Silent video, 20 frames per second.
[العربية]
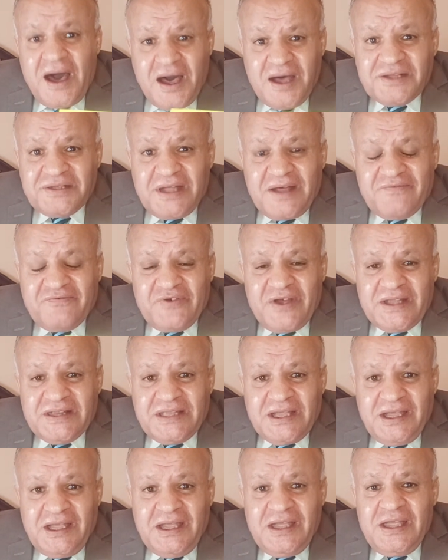أخضر
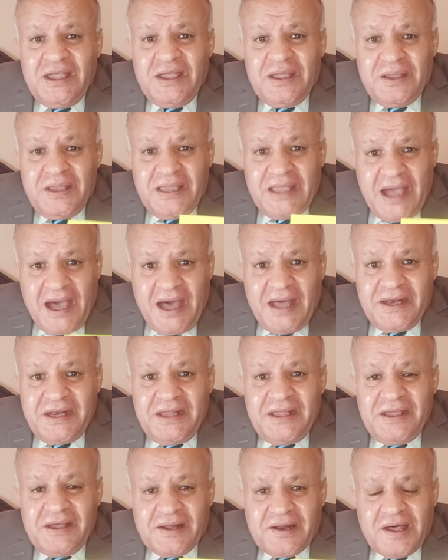فاتح
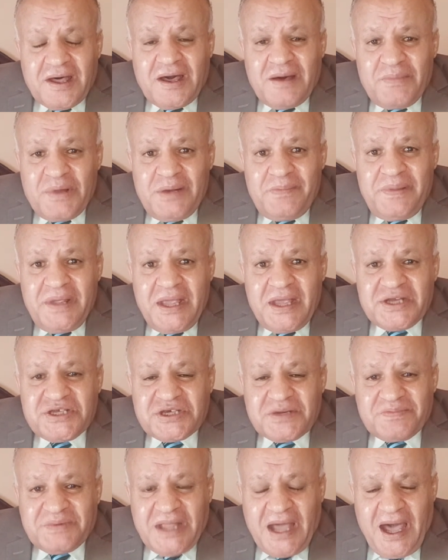يعني رقم البي
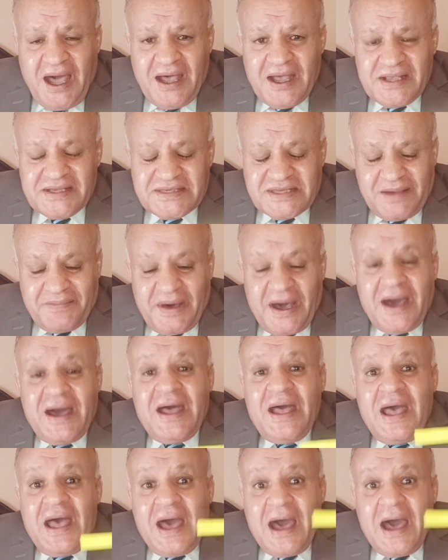اتش بتاعها سبعة